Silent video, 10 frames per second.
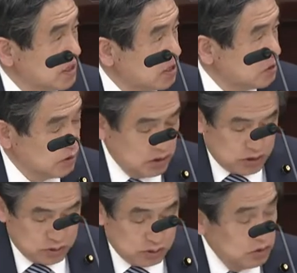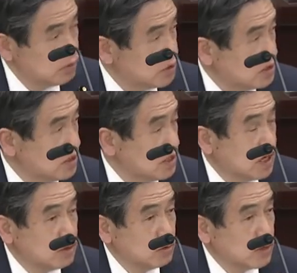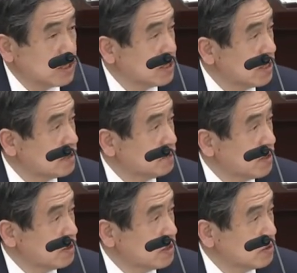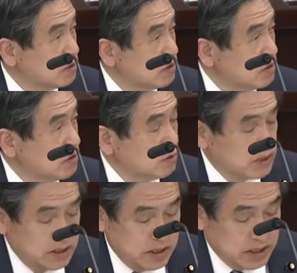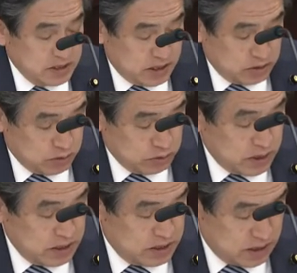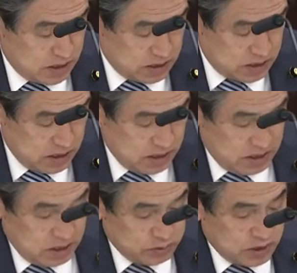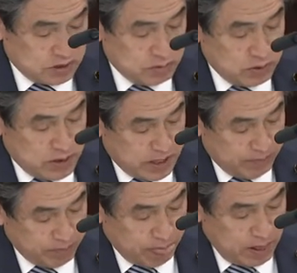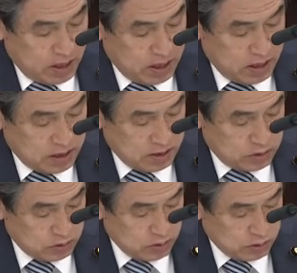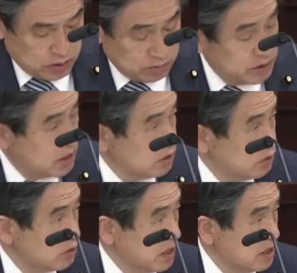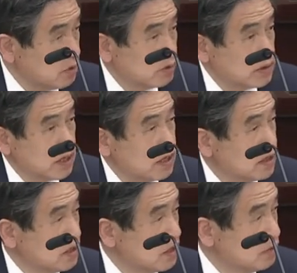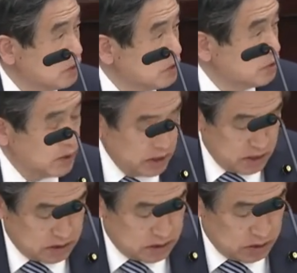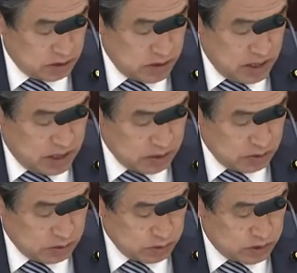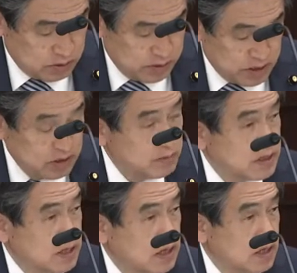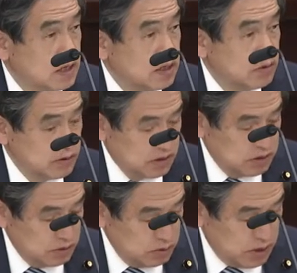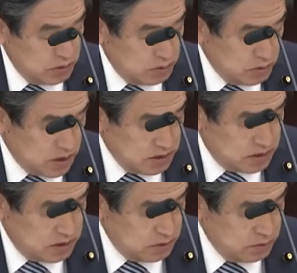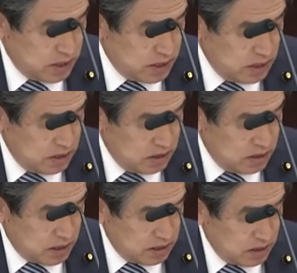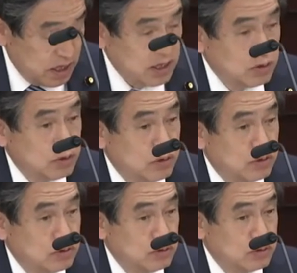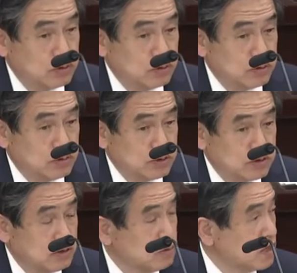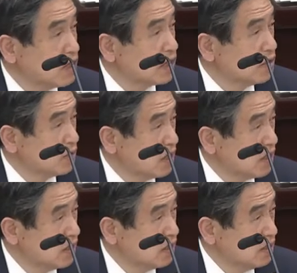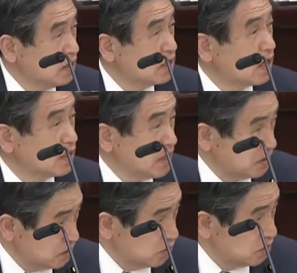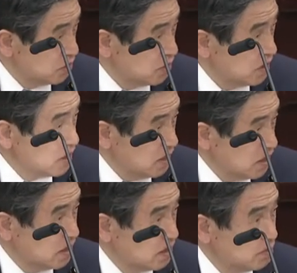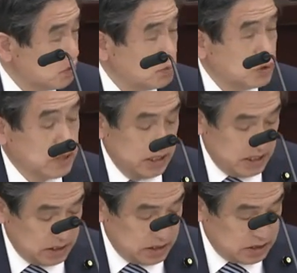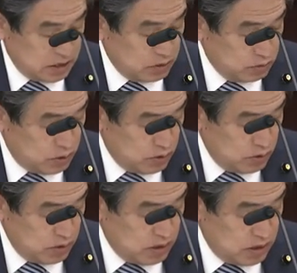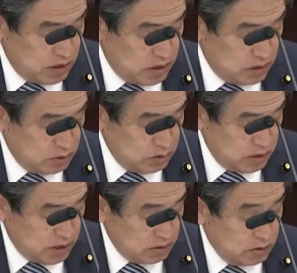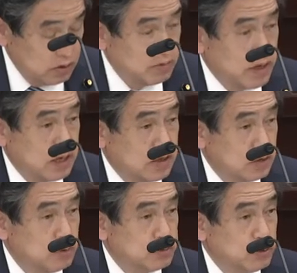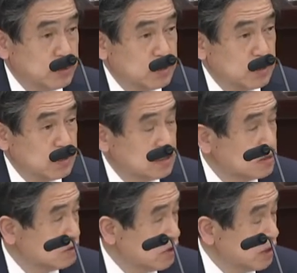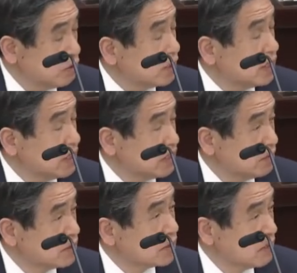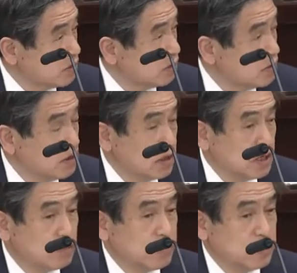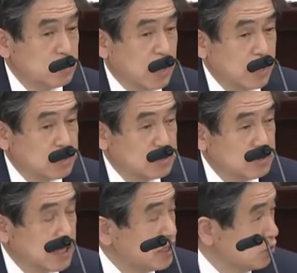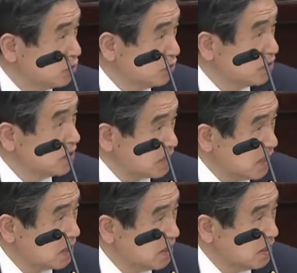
ないかとそういうもしあのお考えがあればあの教えていただきたいということが1点です。で2つ目はえー、先ほどのこのアメリカの、えー、国内エネルギーも非常に分かりやすくあのご説明いただきました。で私のあの関心はやはりあのどうしても地球温暖化というか二酸化炭素えもう問題なんですけれども、え特にあの今 COP26 とかこれからやってますけどやっぱりの排出大国っていうんですか